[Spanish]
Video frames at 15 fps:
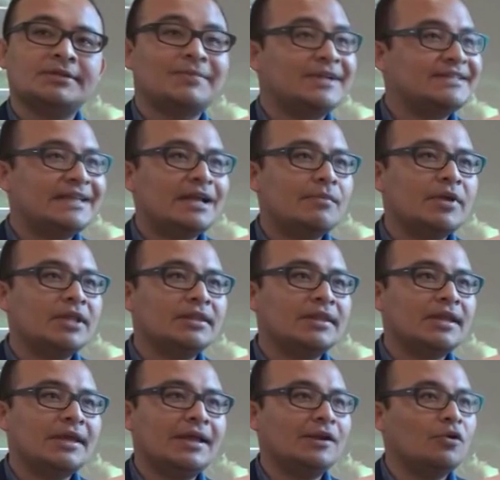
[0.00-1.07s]
es
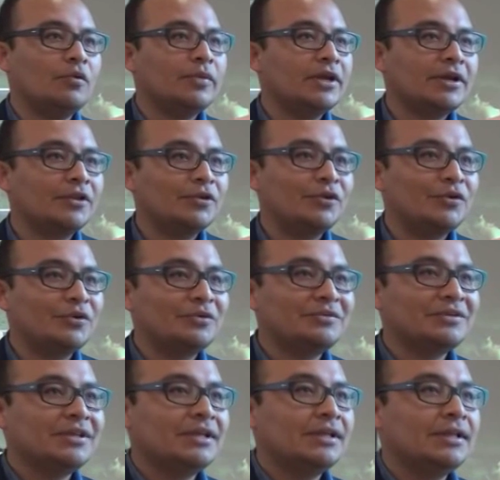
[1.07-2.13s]
básicamente el gobierno
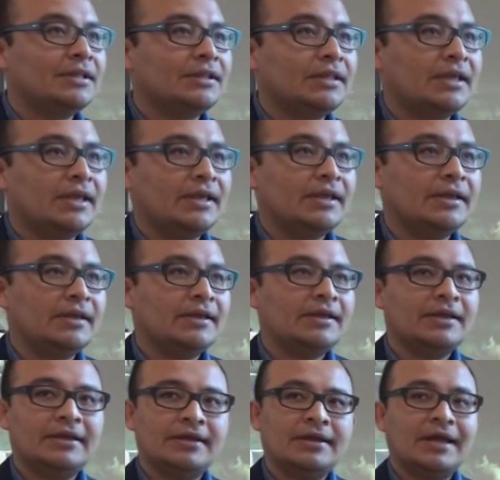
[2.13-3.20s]

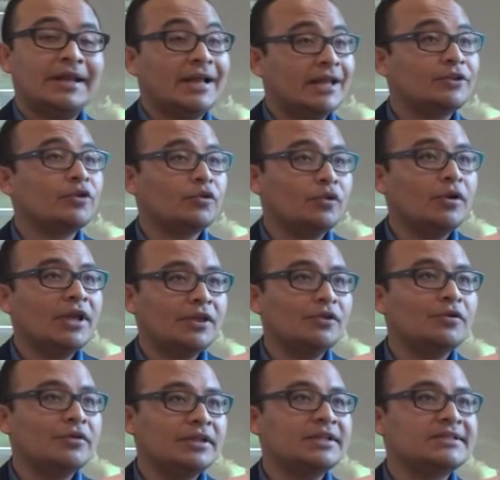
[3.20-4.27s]
de Alejandro
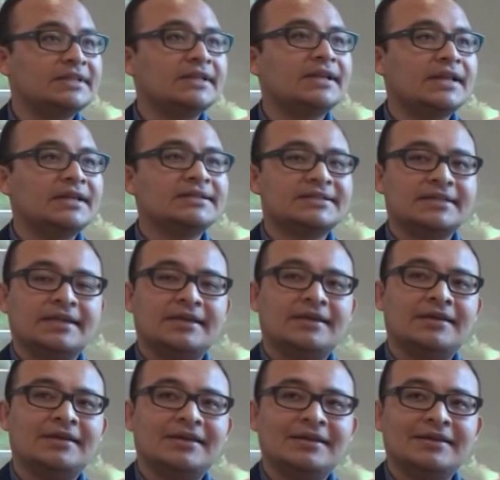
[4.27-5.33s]
Toledo, es decir, es,
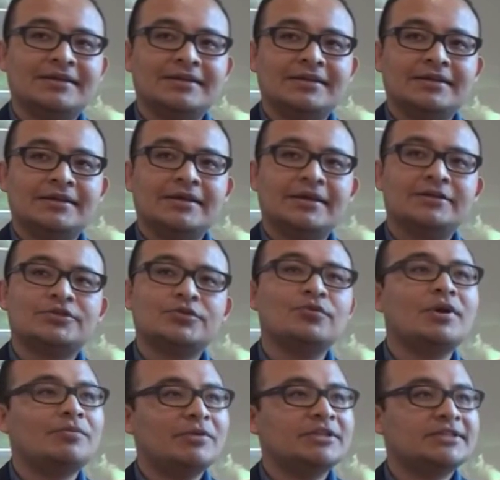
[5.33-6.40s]

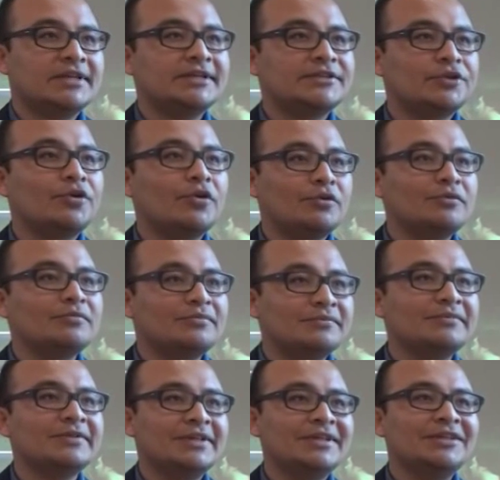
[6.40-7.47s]
su administración,
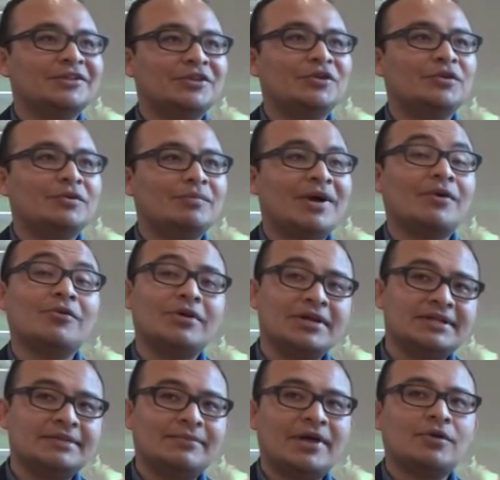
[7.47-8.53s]
¿no? Bajo,
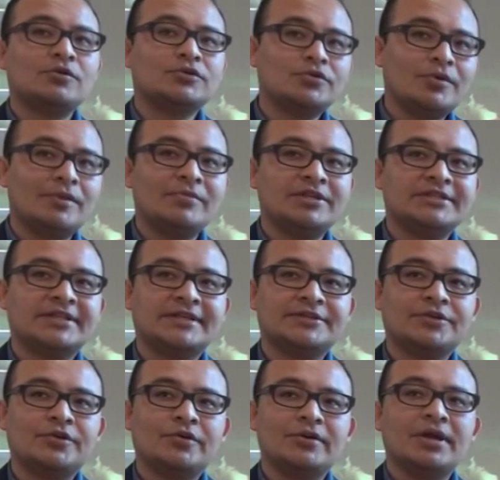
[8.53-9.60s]
bajo, su
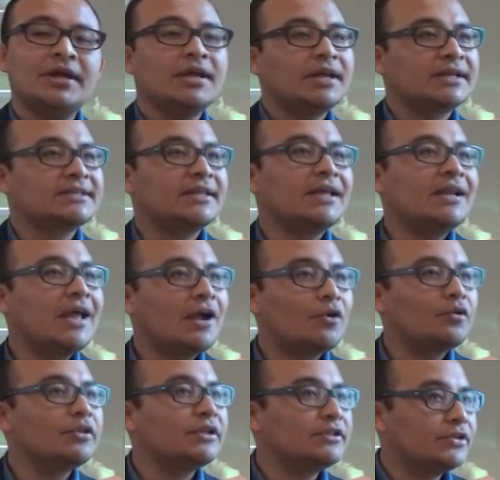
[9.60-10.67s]
administración que se dan las
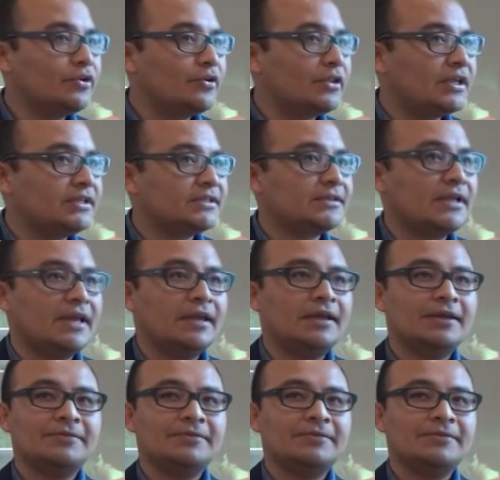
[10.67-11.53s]
condiciones